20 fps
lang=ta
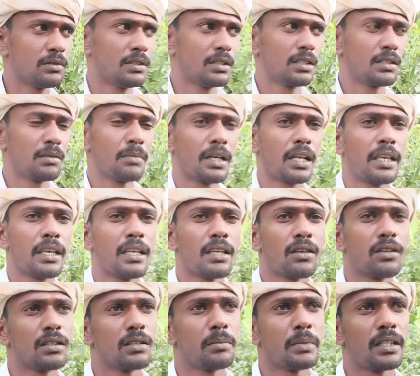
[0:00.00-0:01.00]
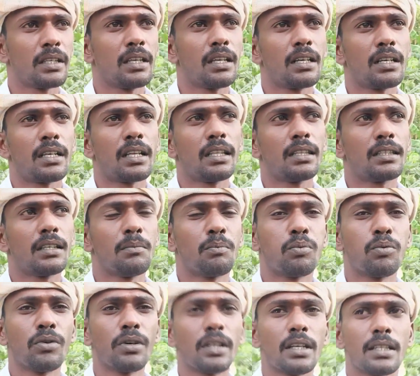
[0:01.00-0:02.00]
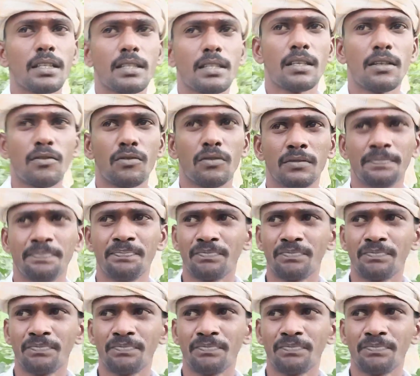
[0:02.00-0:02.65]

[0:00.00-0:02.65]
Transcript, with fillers: அந்த மழை நேரம் அந்த மாதிரியான டயத்தில் போயிட தான் செய்யும்